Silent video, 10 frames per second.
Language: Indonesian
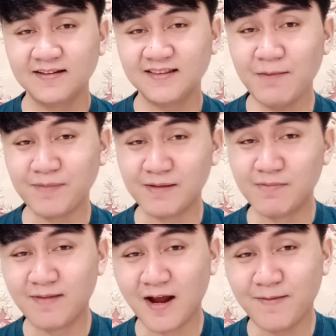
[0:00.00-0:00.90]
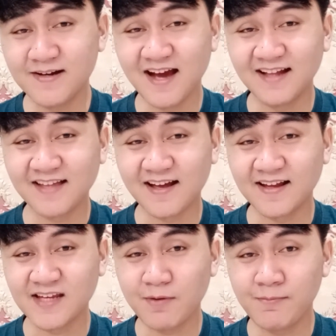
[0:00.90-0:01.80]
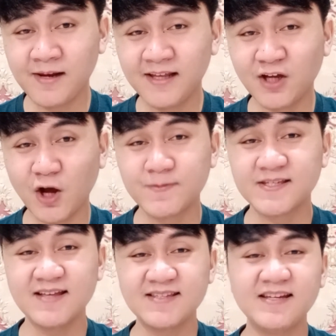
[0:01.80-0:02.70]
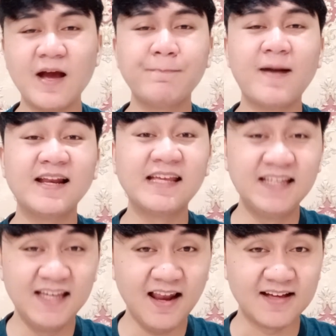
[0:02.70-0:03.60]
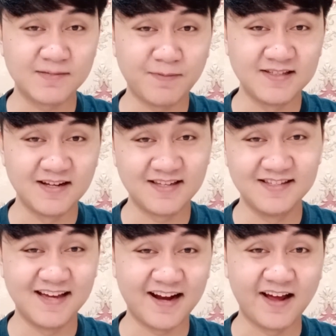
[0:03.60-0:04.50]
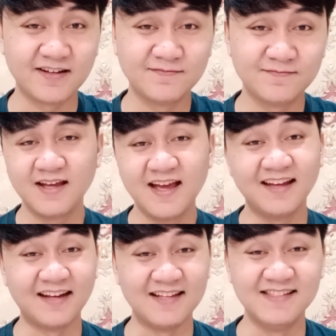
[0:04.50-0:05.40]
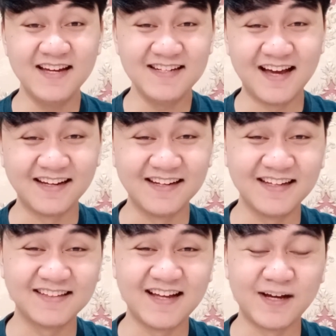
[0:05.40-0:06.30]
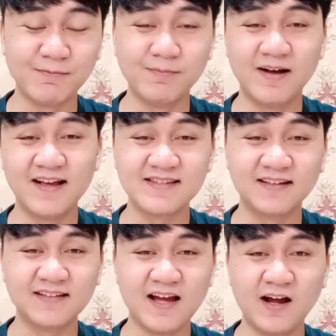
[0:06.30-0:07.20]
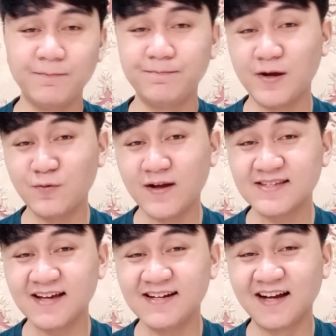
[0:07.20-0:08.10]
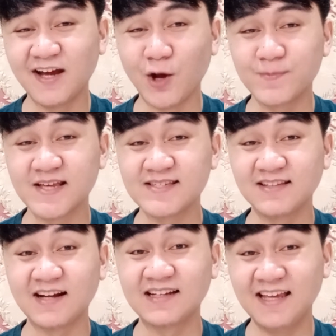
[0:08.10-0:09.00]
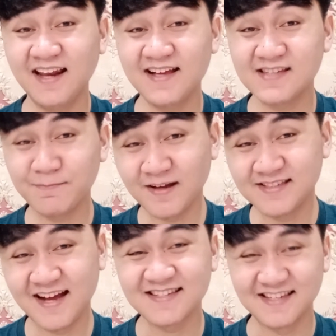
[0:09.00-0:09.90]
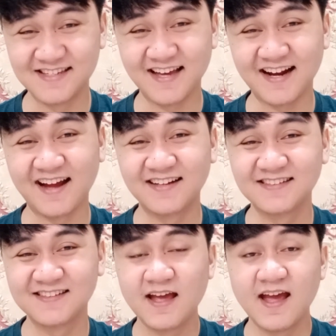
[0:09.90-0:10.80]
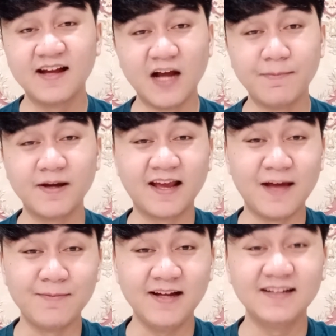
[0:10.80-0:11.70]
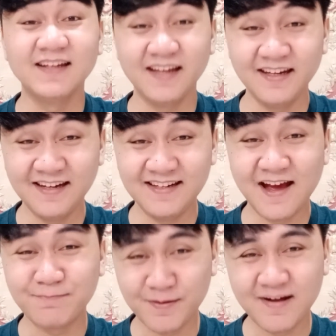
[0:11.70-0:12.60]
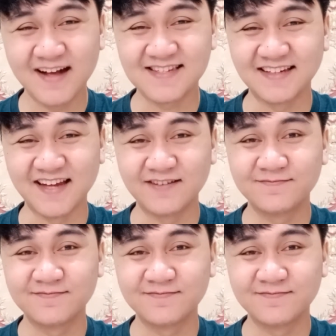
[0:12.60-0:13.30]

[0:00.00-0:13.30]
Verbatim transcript: Tapi beberapa di antaranya memiliki obsesi yang paling gila sepanjang sejarah. Nah, jadi hari ini kita akan membahas tentang penguasa dengan obsesi tergila sepanjang sejarah. Nggak pakai lama, ini dia pembahasannya.